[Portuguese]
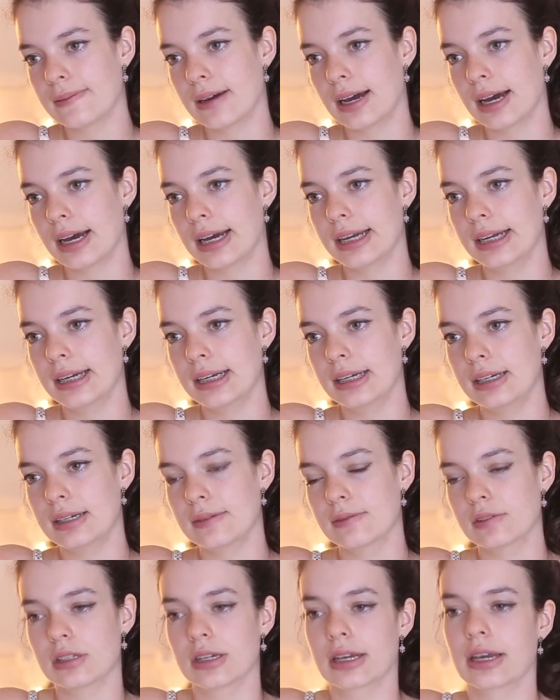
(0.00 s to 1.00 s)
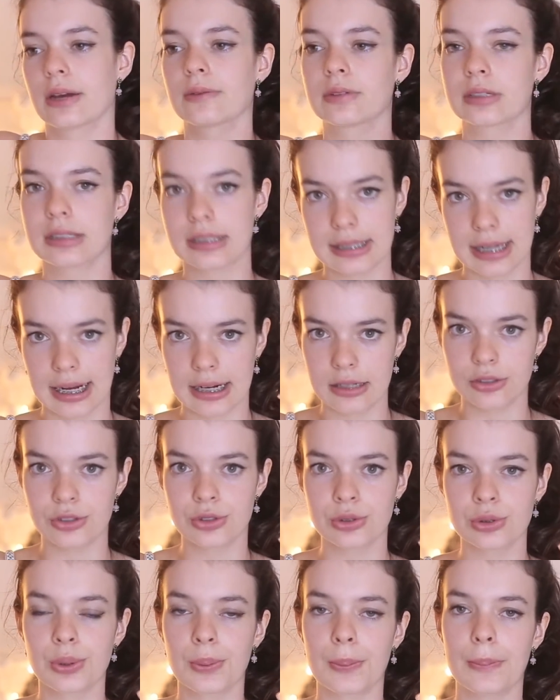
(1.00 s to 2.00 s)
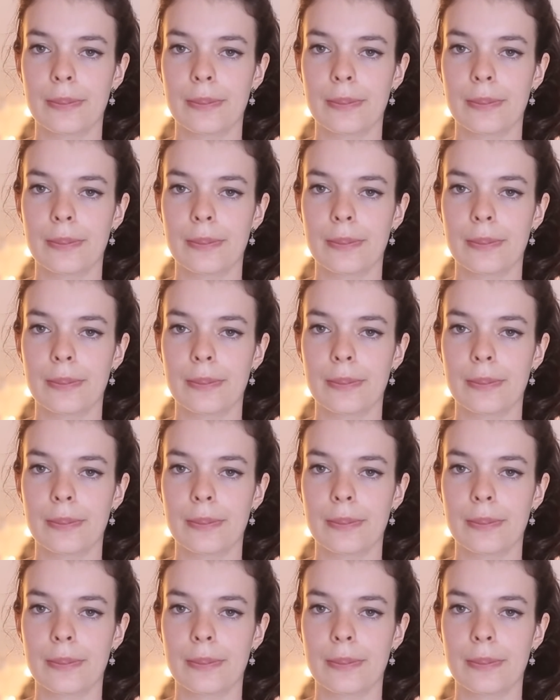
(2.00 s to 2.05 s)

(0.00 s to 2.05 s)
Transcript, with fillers: vai, você quer um estágio,